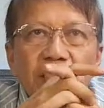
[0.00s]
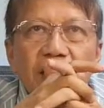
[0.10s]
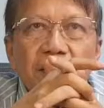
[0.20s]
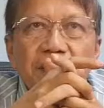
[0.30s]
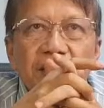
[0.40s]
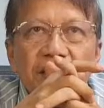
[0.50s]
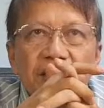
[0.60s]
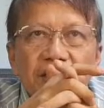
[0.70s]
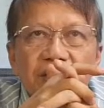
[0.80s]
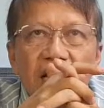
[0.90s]

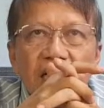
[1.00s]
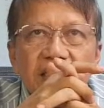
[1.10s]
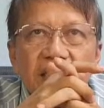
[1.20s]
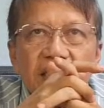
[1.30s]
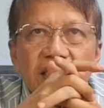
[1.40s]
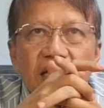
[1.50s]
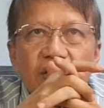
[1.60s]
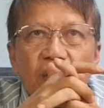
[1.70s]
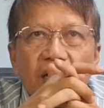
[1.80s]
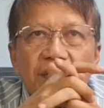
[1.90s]
diabetes? Ang sakit na
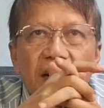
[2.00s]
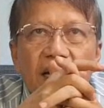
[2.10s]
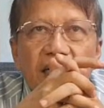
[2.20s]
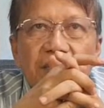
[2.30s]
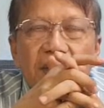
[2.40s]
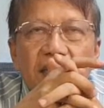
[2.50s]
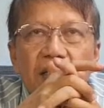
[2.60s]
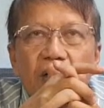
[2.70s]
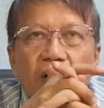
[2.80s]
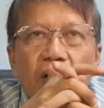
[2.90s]
ito ay maaaring
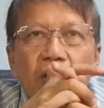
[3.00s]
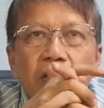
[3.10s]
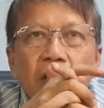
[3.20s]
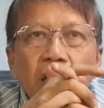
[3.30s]
magkaroon